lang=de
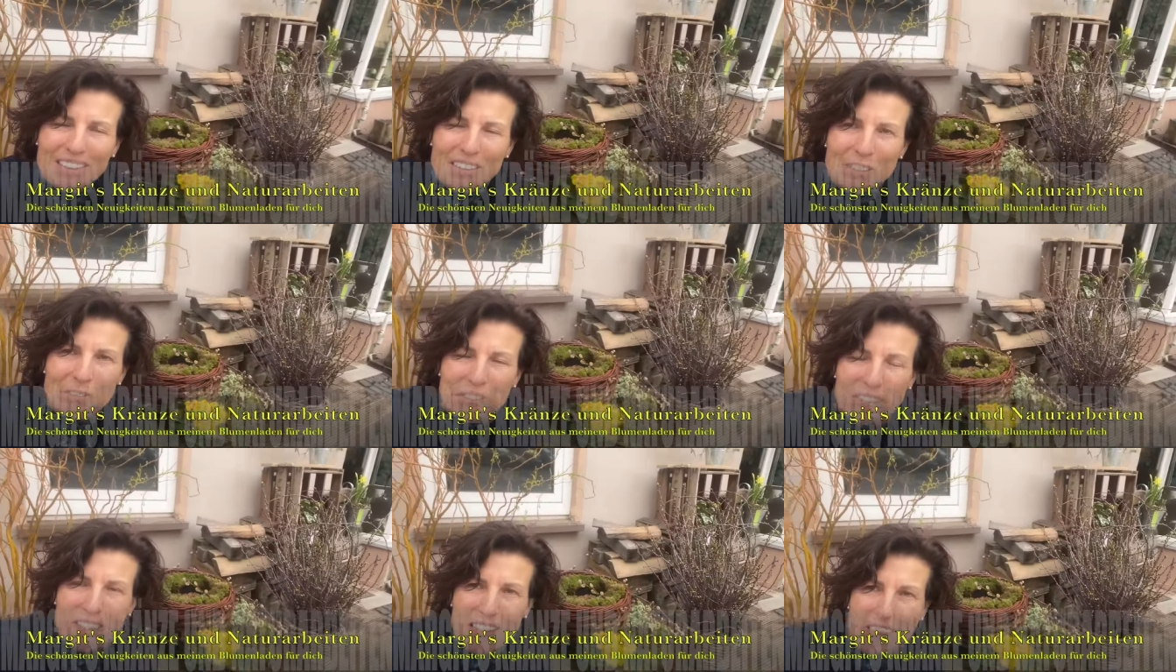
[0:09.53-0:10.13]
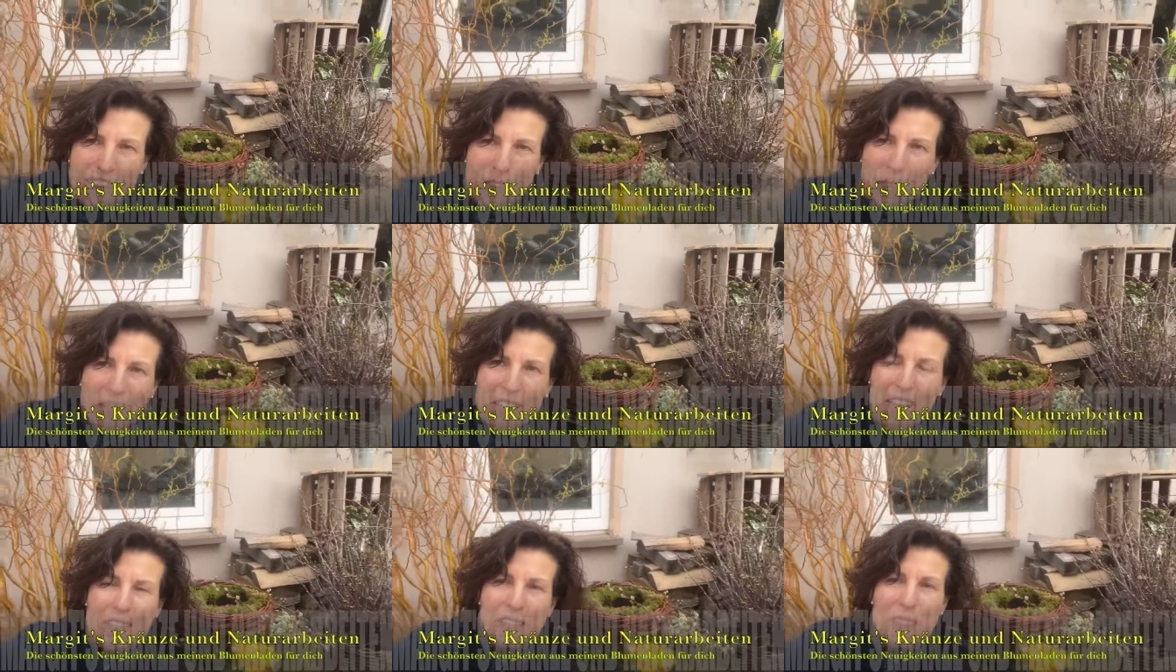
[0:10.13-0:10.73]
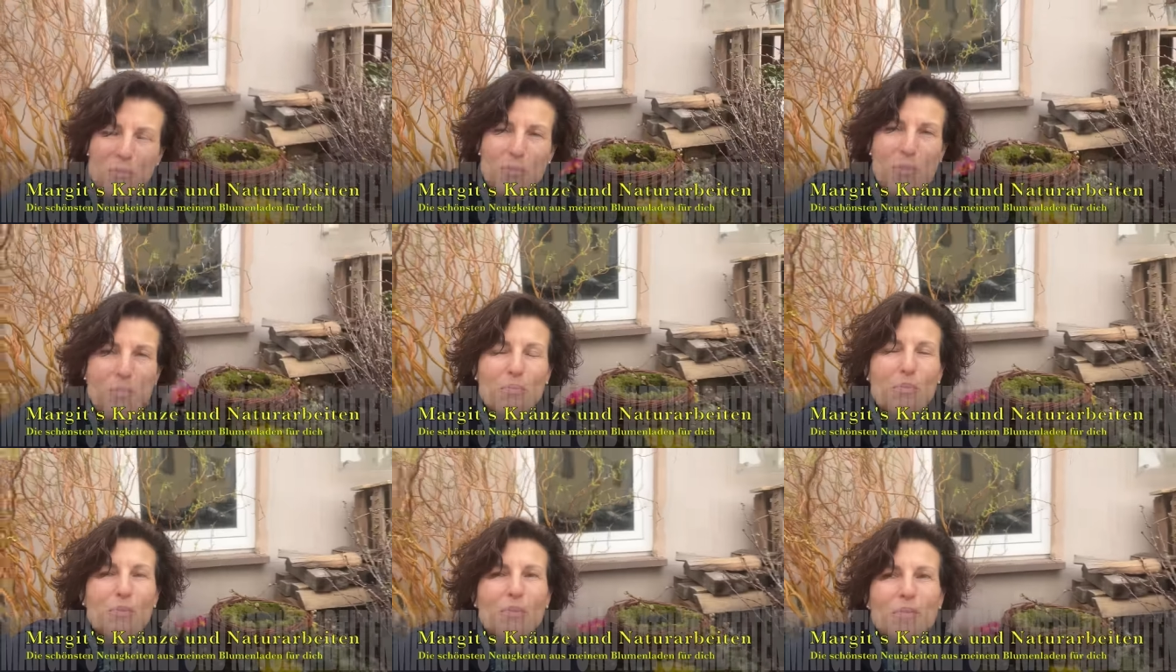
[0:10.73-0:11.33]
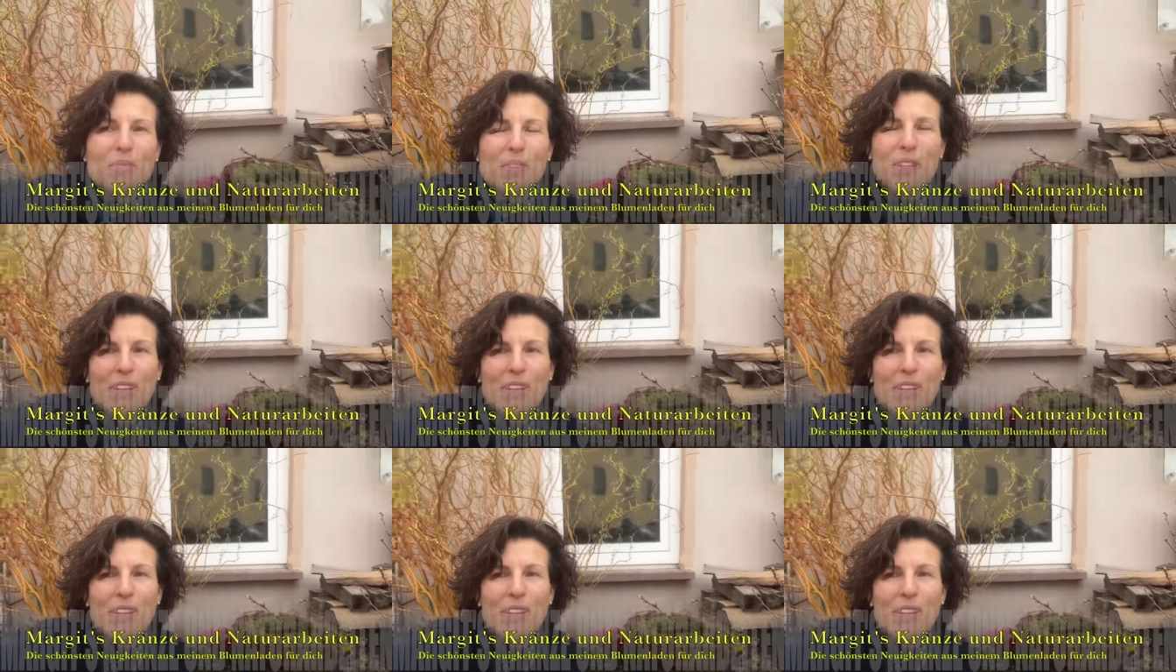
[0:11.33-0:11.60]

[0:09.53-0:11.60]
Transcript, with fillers: alles fängt an so langsam zu blühen